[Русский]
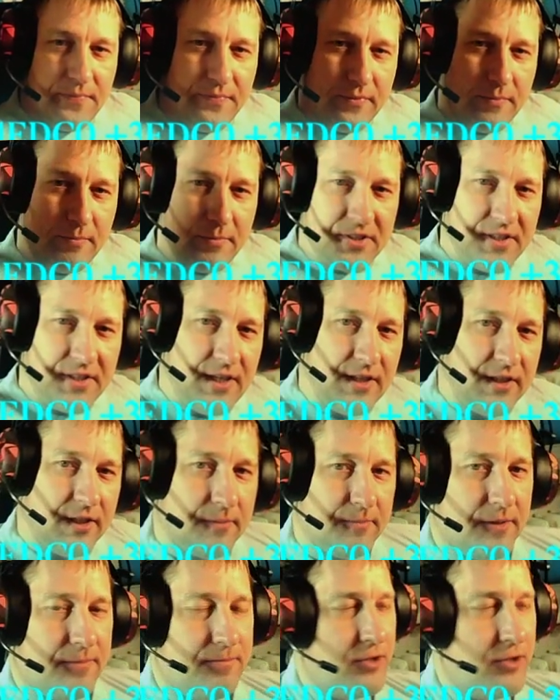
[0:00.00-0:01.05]
постоянных
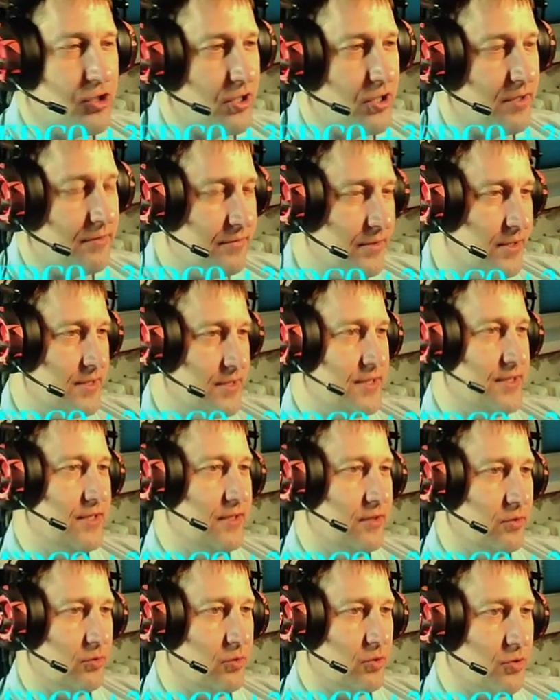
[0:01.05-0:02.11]
подписчиков я
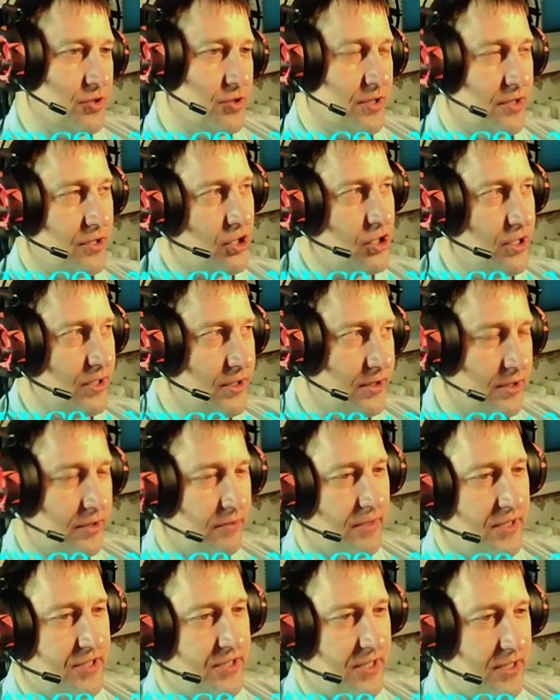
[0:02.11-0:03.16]
сделаю розыгрыш на
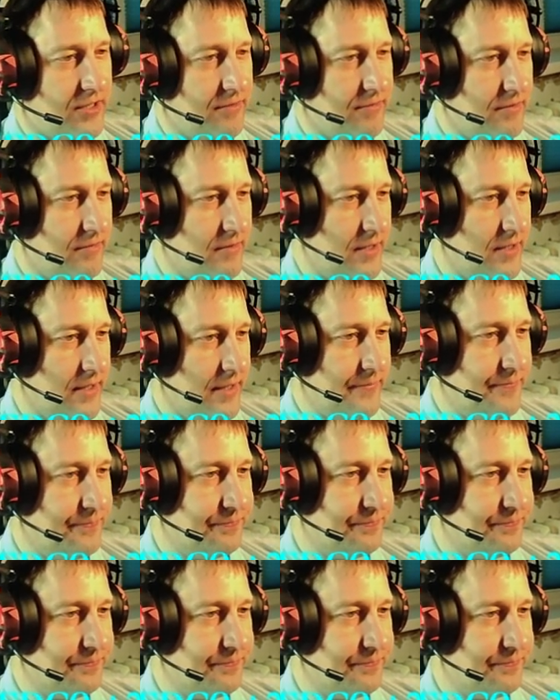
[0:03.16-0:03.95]
23 февраля.